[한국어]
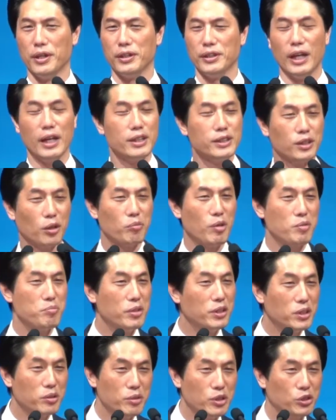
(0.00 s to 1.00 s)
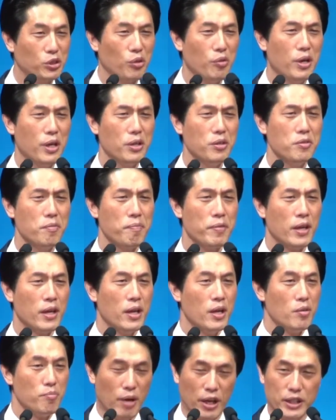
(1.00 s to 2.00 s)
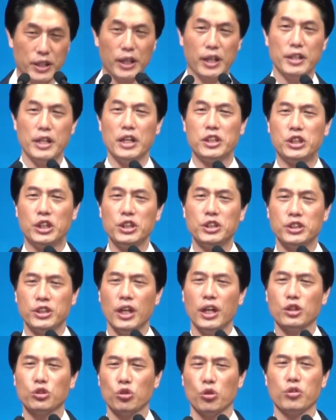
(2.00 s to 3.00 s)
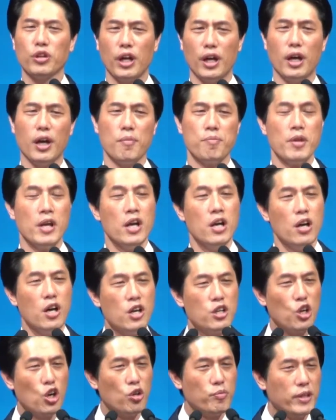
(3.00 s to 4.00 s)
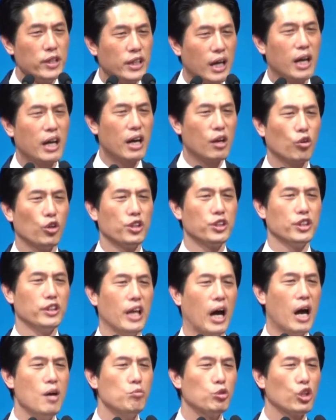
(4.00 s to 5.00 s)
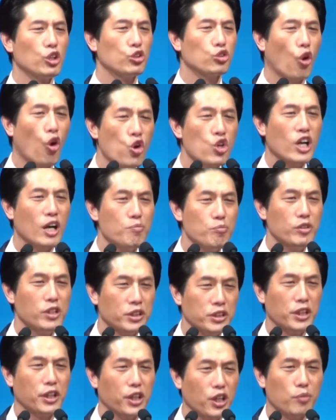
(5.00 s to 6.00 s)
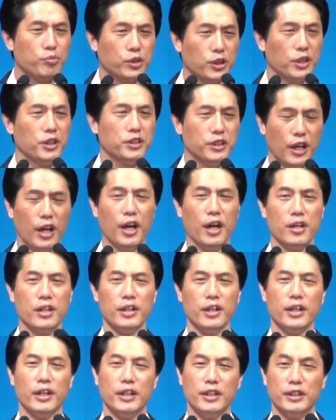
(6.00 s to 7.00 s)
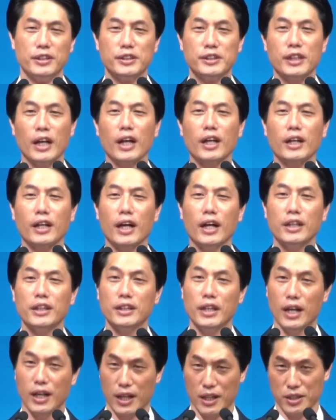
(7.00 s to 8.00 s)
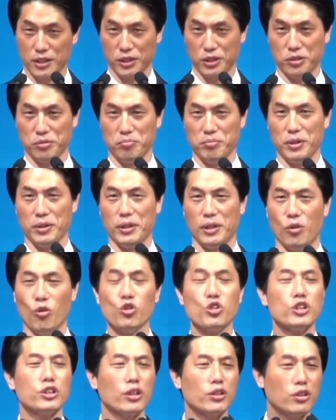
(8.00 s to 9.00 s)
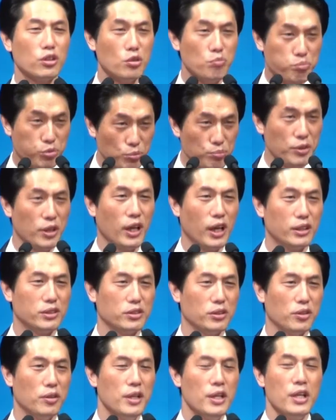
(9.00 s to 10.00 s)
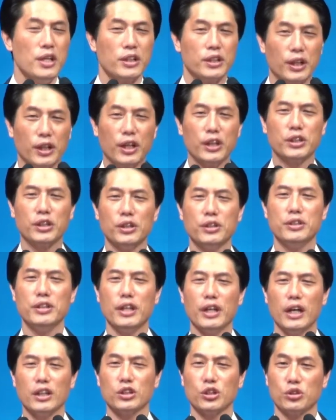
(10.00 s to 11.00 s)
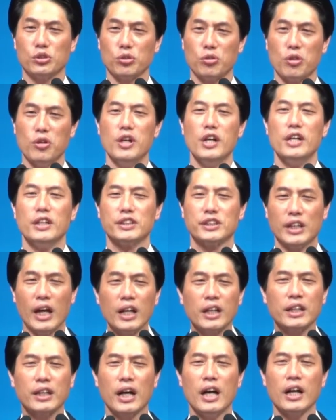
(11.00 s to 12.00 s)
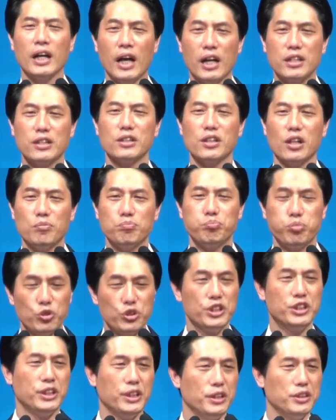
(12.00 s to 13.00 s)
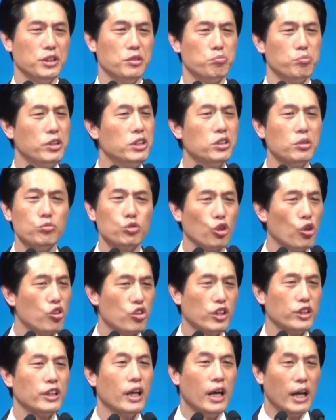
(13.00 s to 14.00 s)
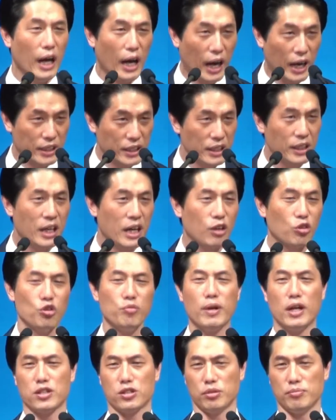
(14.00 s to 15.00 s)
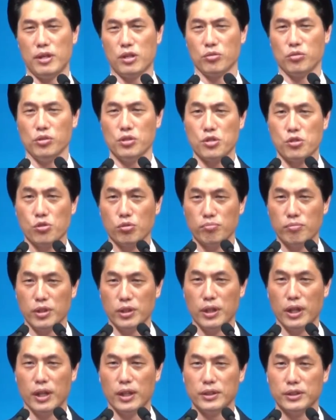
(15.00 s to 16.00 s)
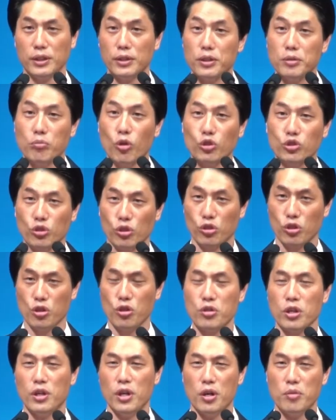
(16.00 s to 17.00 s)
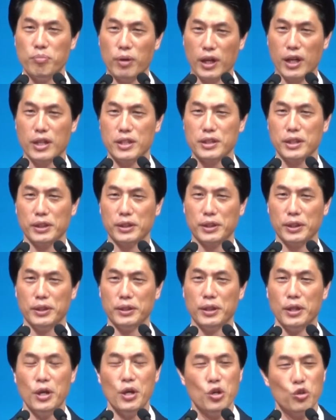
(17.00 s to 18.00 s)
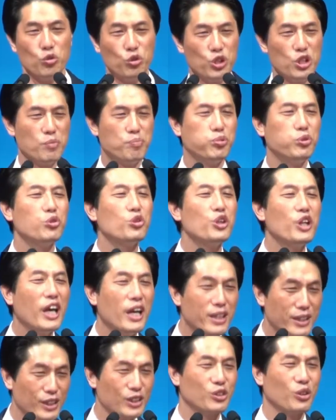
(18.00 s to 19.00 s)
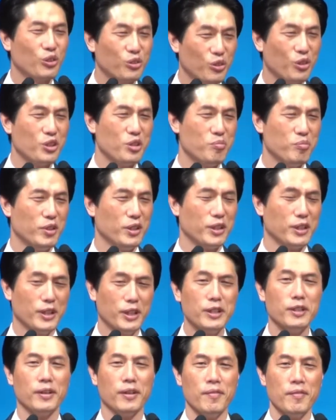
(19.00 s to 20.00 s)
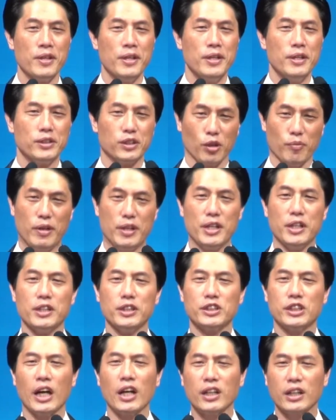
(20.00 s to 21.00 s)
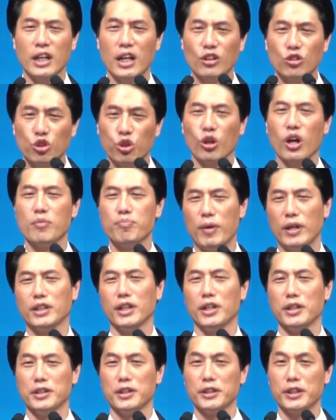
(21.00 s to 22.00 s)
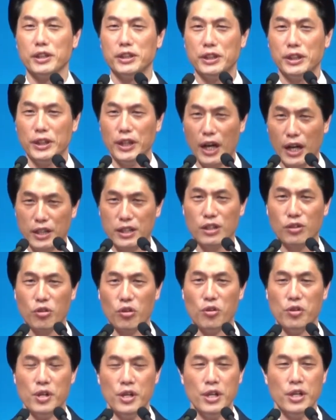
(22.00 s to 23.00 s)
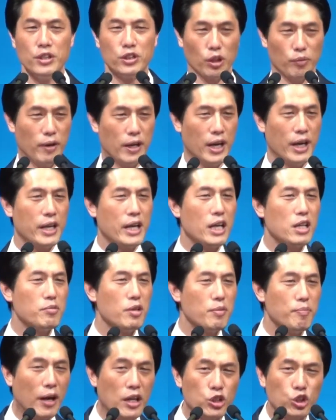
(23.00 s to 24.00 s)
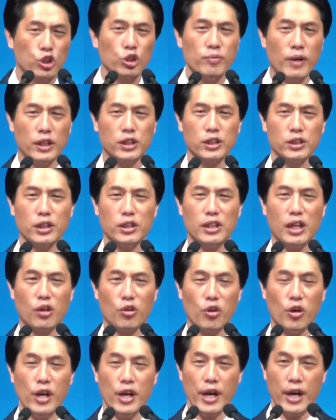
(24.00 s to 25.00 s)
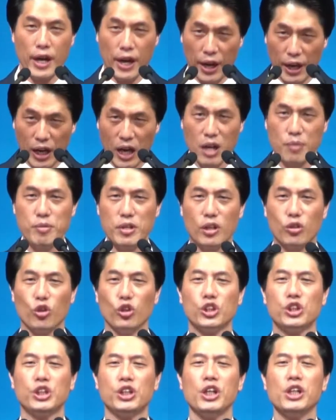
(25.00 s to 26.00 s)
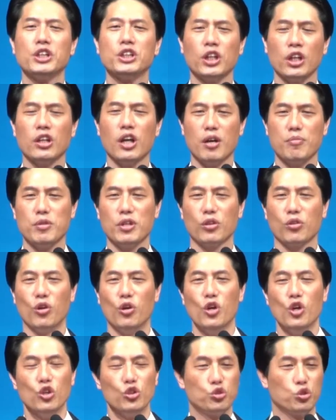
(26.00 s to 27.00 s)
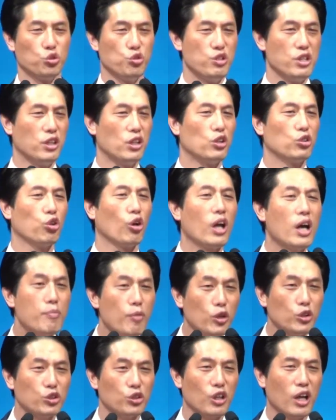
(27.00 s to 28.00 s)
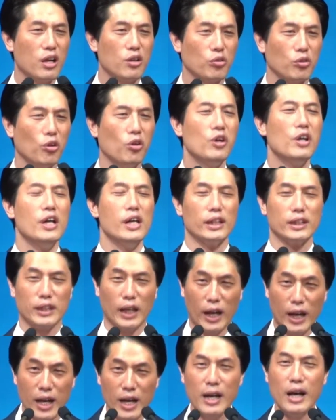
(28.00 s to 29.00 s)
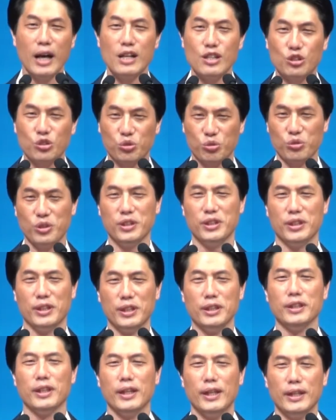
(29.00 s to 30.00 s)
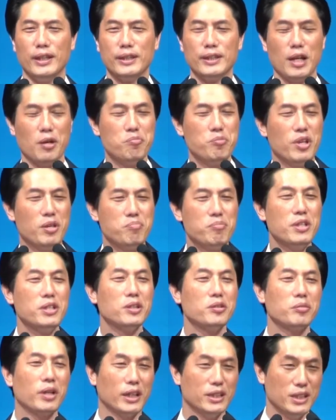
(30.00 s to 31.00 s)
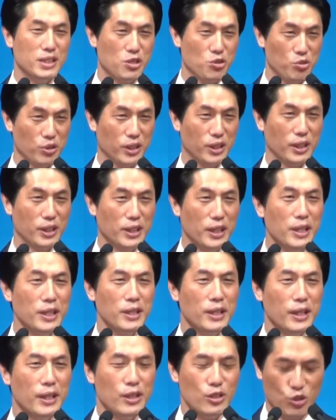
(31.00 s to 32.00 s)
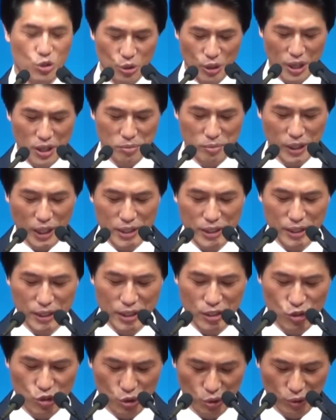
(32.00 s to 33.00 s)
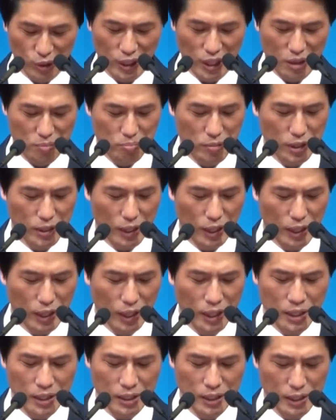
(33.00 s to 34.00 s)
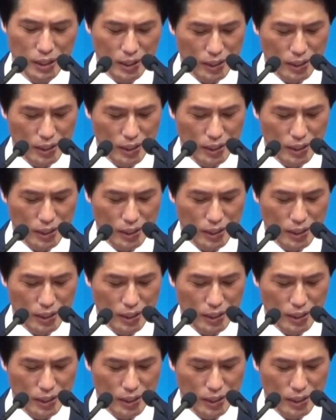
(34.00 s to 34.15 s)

나는 정말 믿음이 좋아요? 만약에 내 지체 속에 어려움이 당하고 있는데 아무런 공감 능력이 없을 때 착각이다라는 것입니다. 오늘 성경은 분명하지요. 그것은 네가 스스로 착각하는 것뿐이지 있는 믿음 좋은 것 아니라고 말씀하고 있습니다. 저는 모쪼록 바라는 것은 우리 북일에 있는 성도님들은 정말 이런 착각 속에 빠져 있는 것이 아니고 정말 하나님이 말씀하시는 대로 행함이 있고 실천함이 있고 주위를 돌아볼 줄 알고 사랑할 수 있는 참된 믿음 가질 수 있기를 주의 이름 간절히 축원합니다.